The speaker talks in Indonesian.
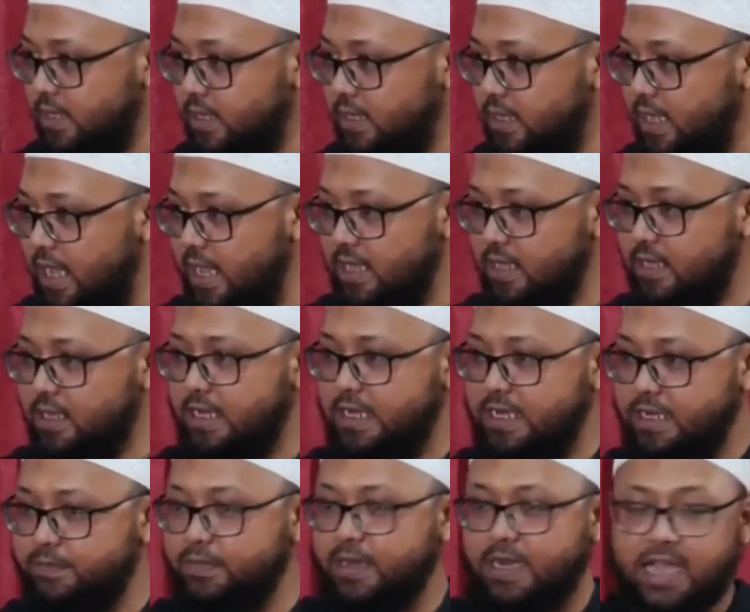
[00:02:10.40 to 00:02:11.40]
Ya,
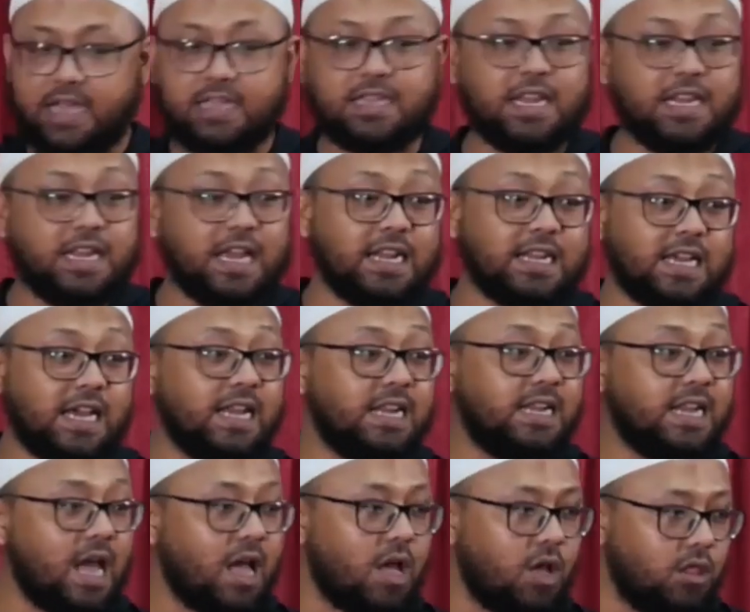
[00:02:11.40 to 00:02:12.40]
ini berkaitan dengan
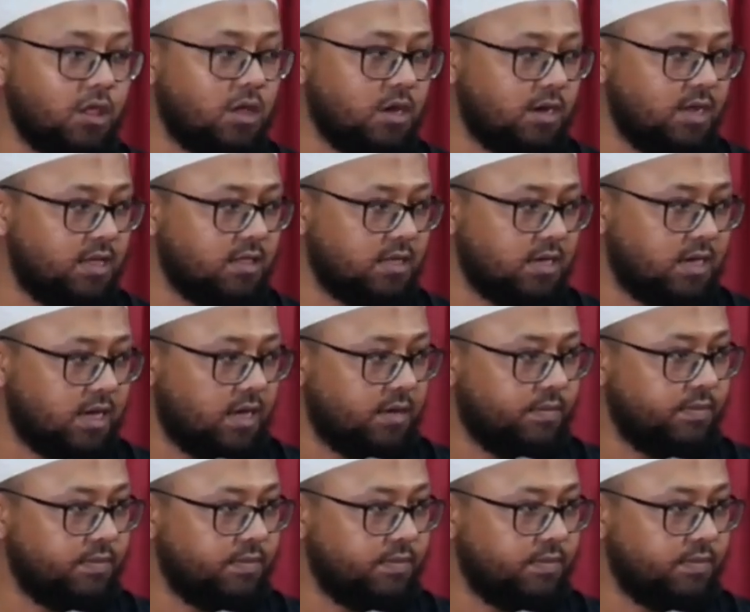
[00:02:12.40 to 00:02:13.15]
kehendak Allah nanti.